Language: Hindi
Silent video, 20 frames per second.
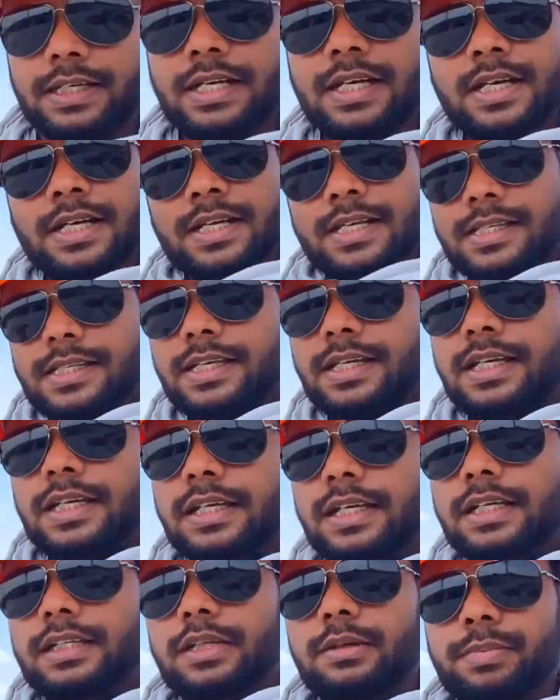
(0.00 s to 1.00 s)
है
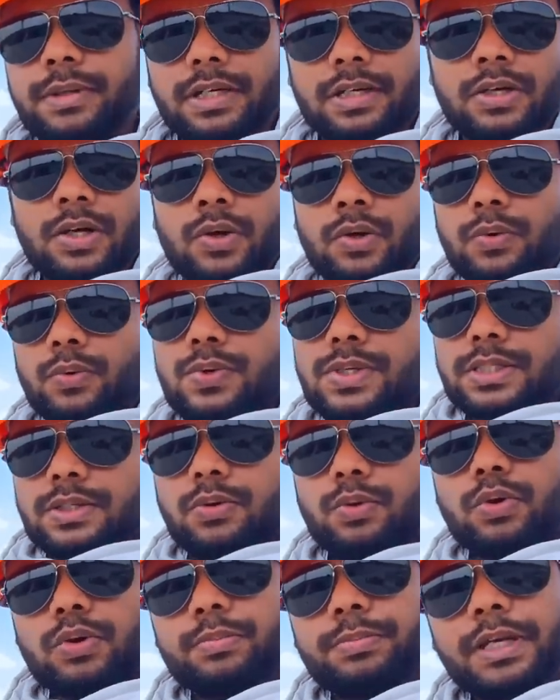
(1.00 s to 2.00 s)
सीलिंग आदि पर
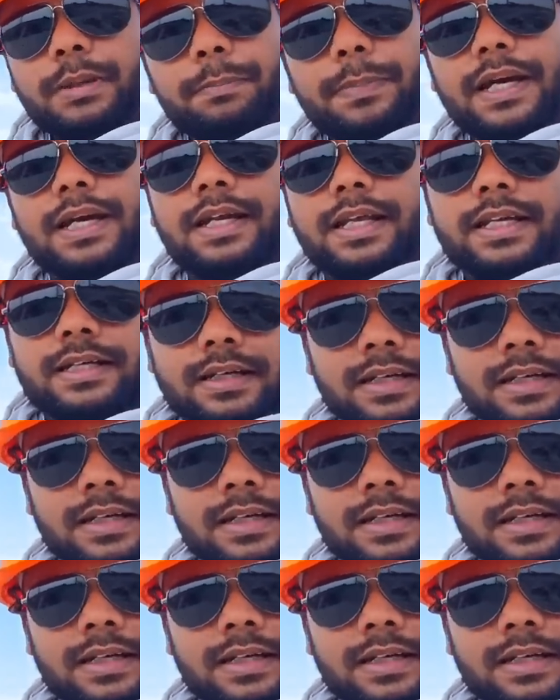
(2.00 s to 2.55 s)
उसको भी पहले